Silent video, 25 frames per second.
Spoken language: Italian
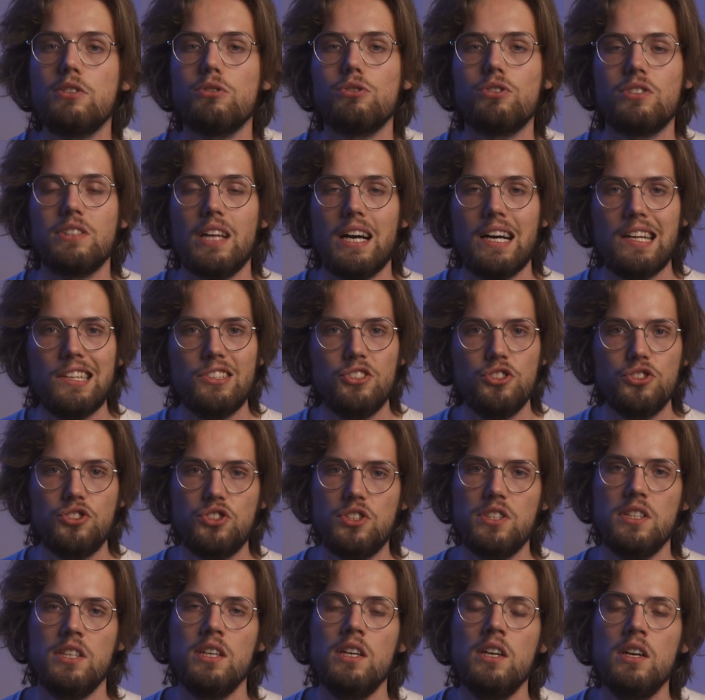
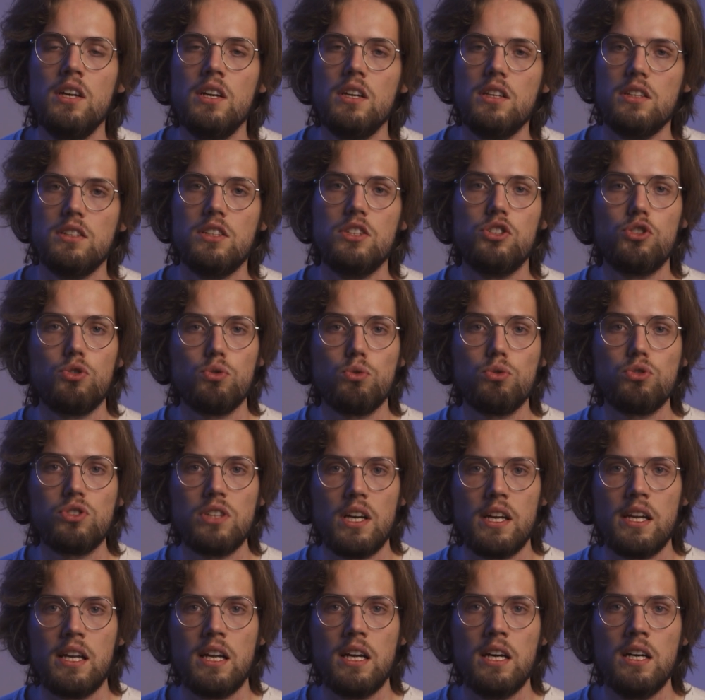nostalgici di
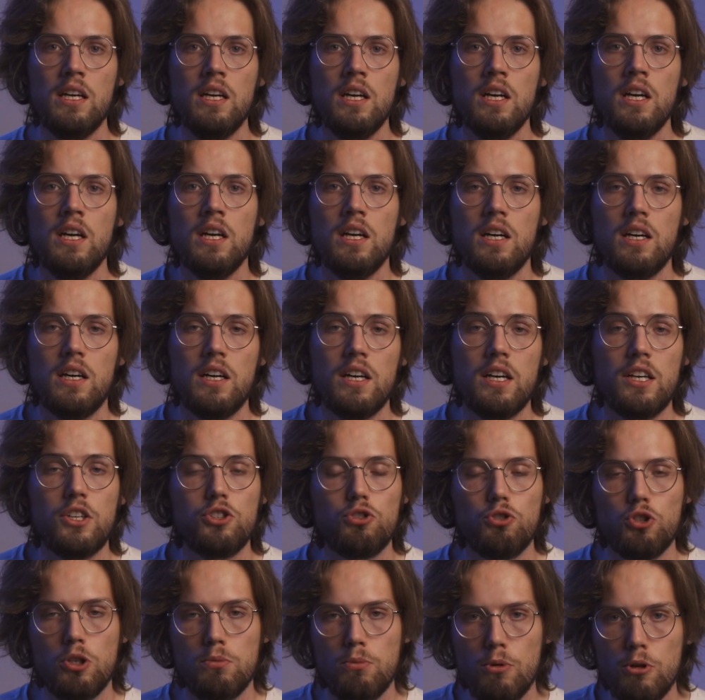Susan, eh,
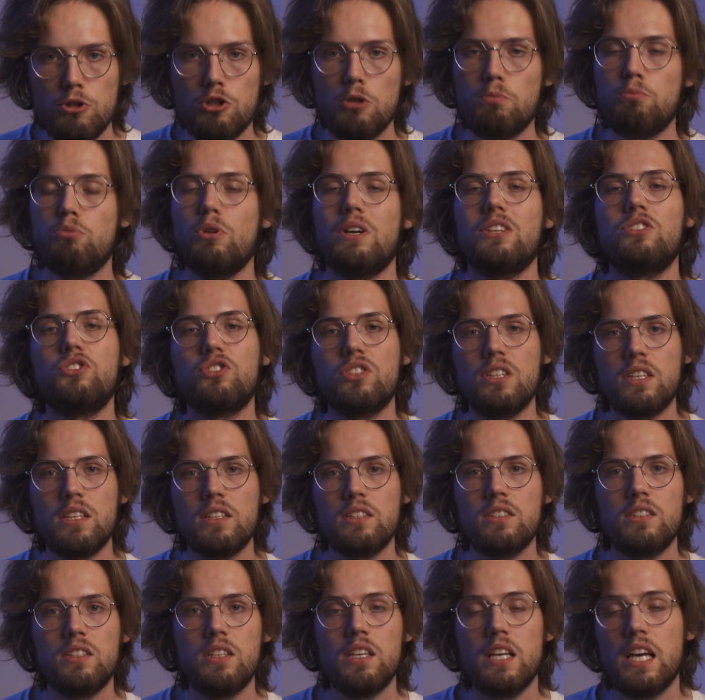sono molto più
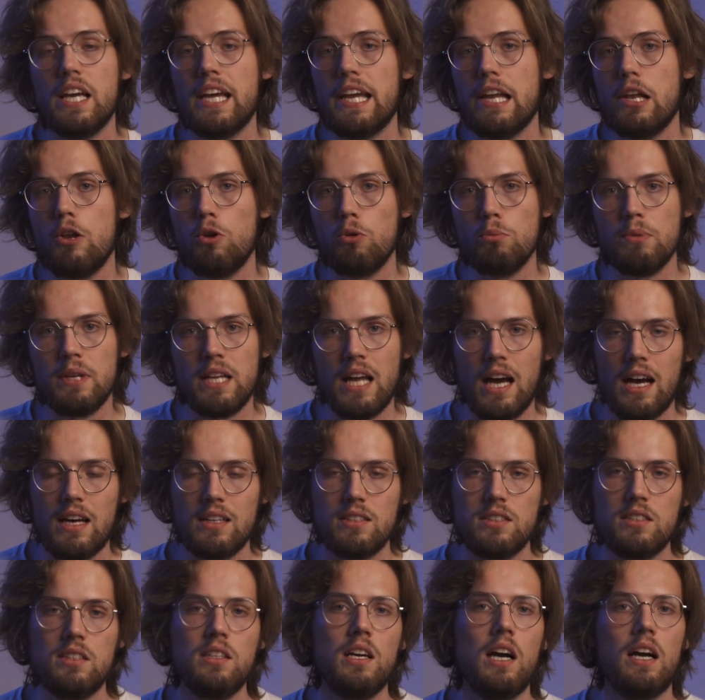accesi e
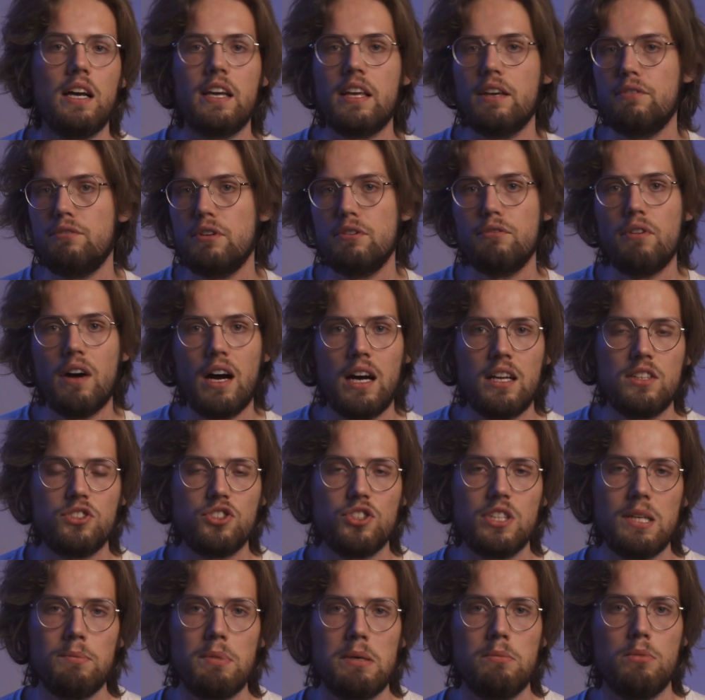illuminati, anche
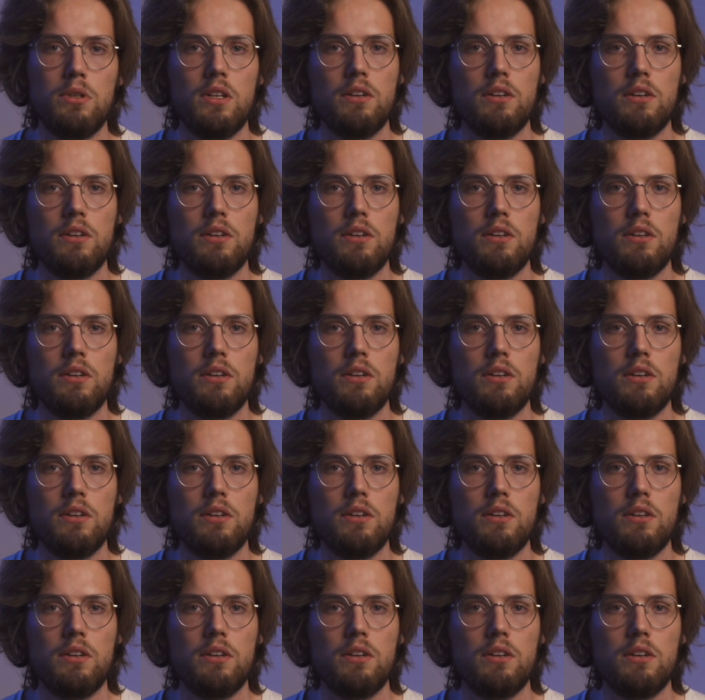vivaci, abbiamo